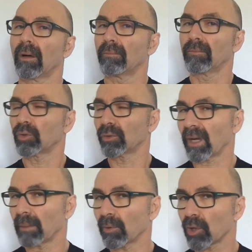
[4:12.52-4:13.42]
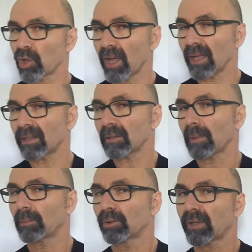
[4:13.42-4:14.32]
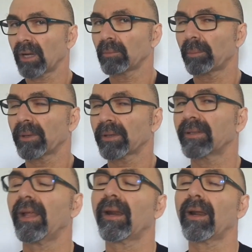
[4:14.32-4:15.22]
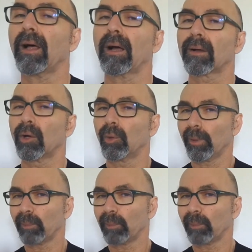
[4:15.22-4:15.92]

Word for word: Non daremo ricette, ma butteremo per terra, come il